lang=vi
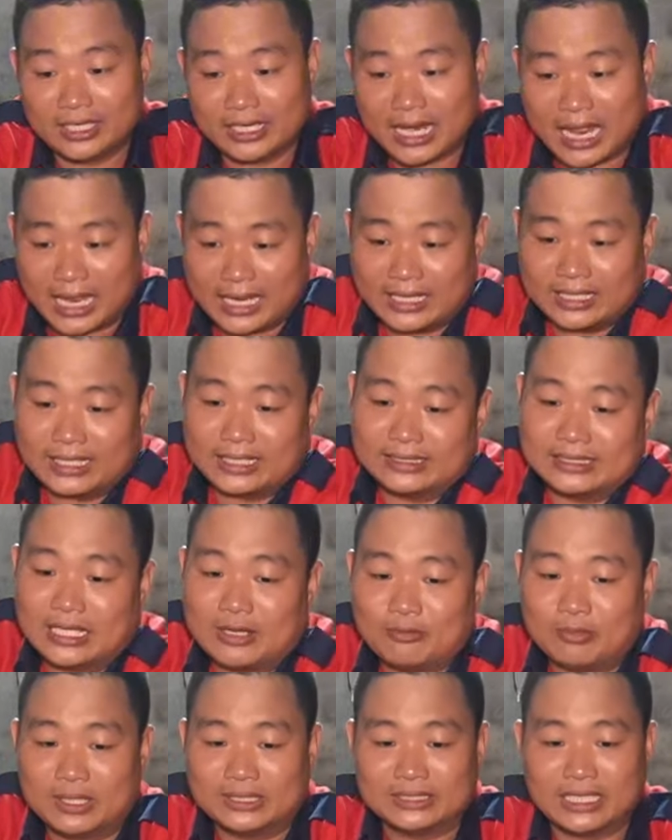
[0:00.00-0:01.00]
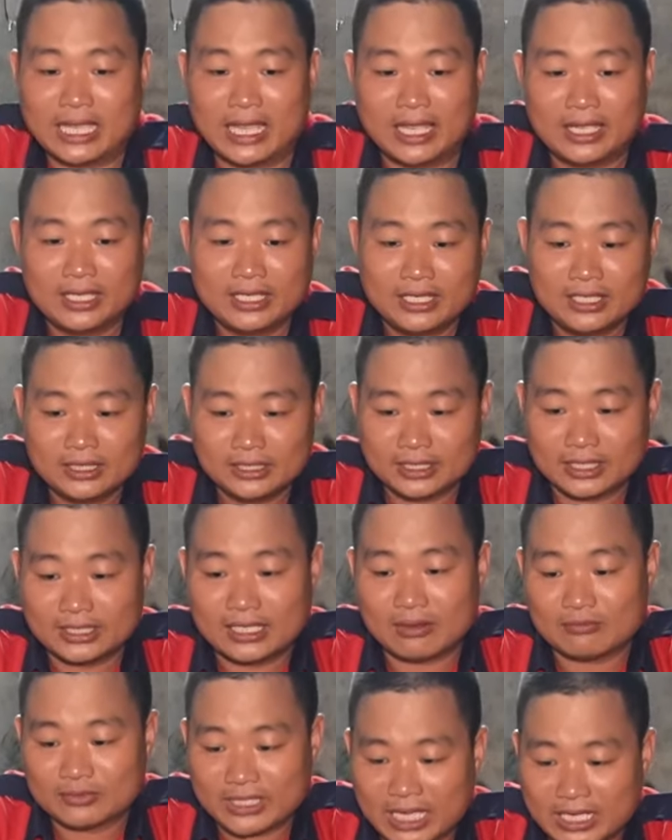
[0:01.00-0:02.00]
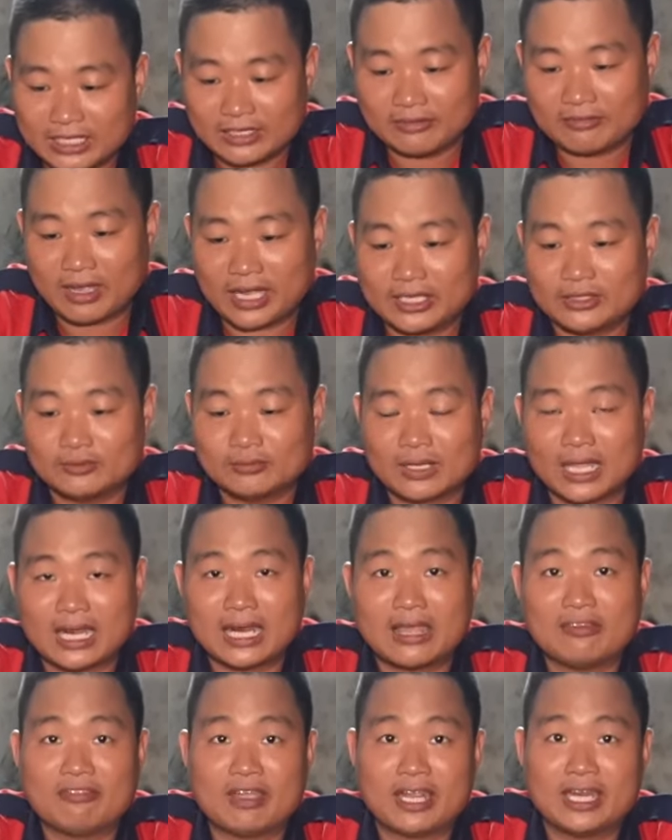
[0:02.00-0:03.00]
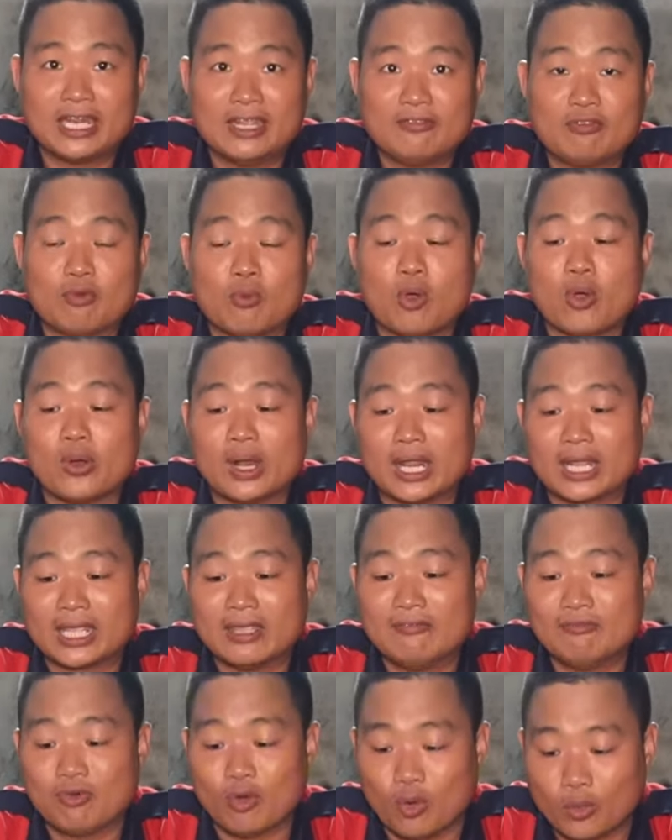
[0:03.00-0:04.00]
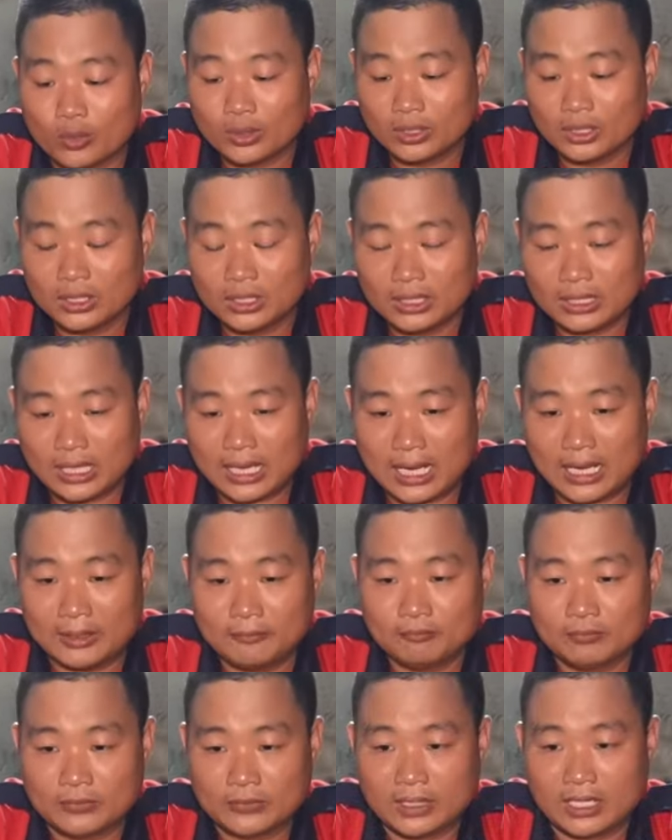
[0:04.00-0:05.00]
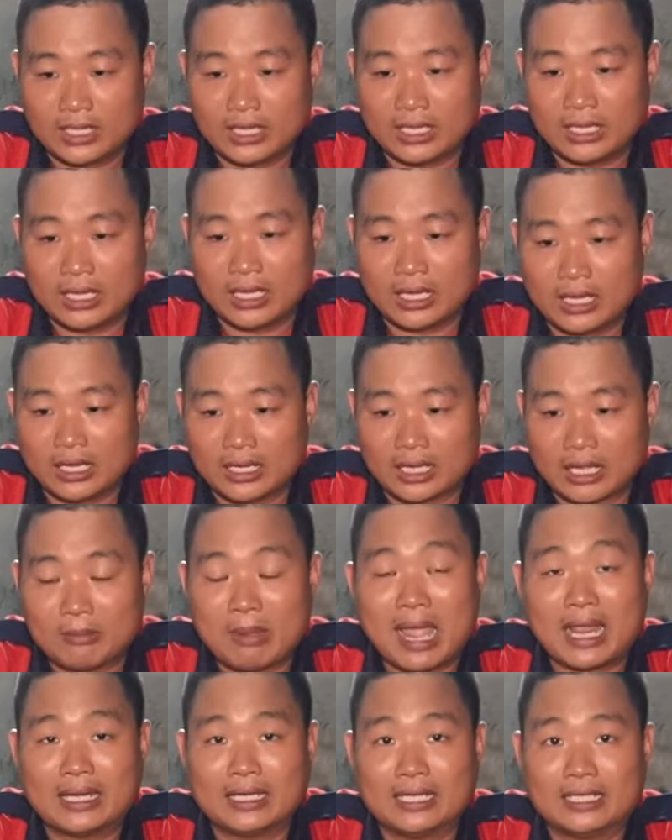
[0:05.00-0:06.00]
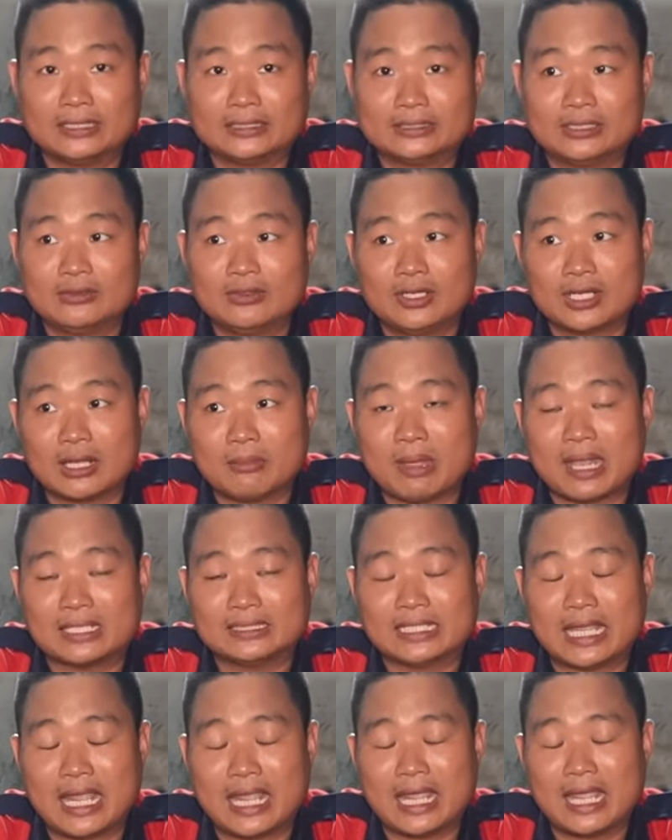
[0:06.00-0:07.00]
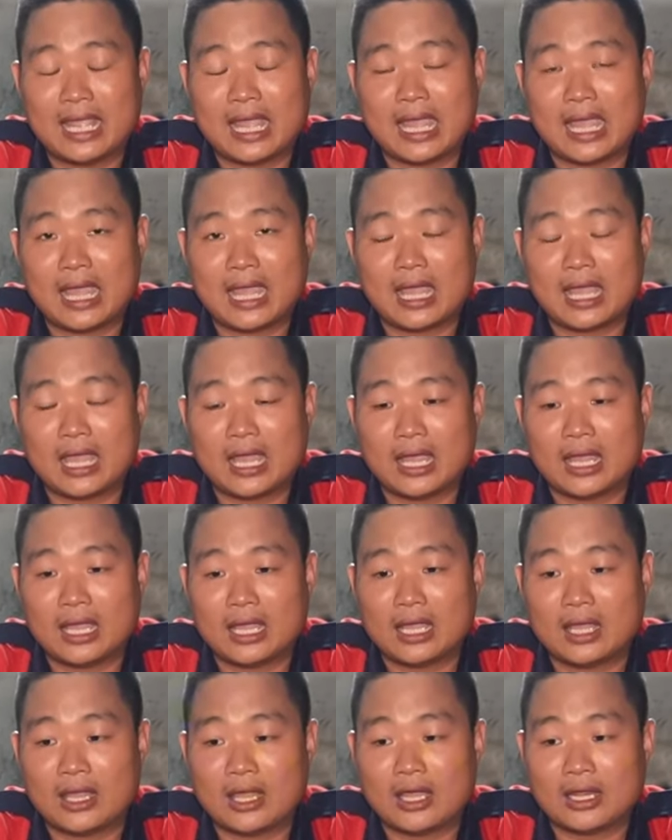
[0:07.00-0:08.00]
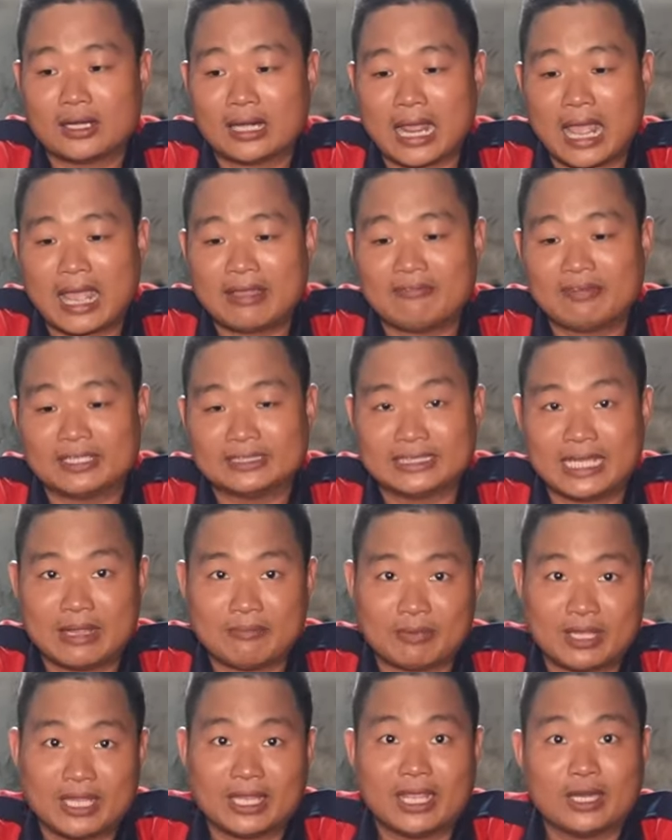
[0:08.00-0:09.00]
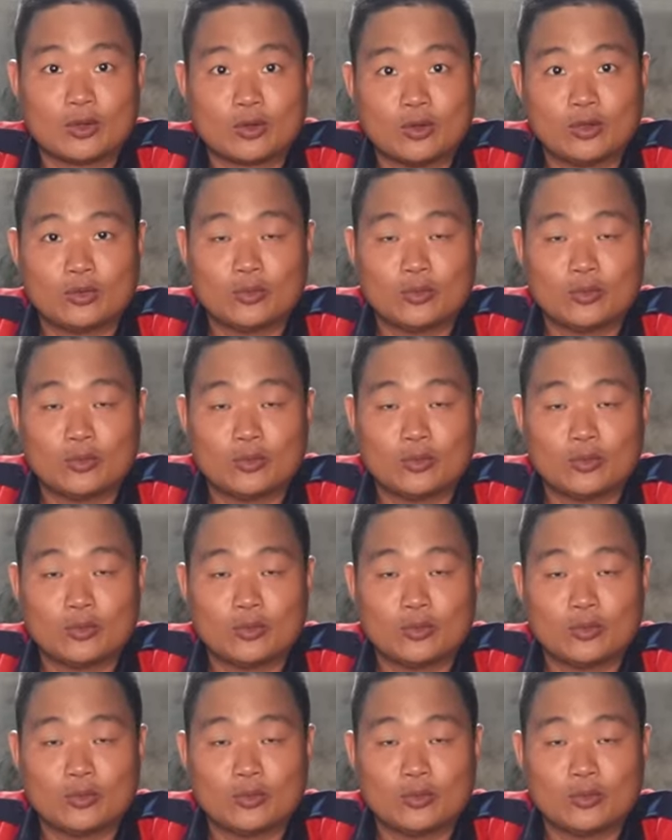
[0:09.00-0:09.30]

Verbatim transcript: thế này? Tại sao mà xe, những cái dòng xe như vậy chúng ta lại phải đi phục hồi là kim phun ha? Thì à, các bạn à, xíu nữa các bạn sẽ à, ra và xem cái, cái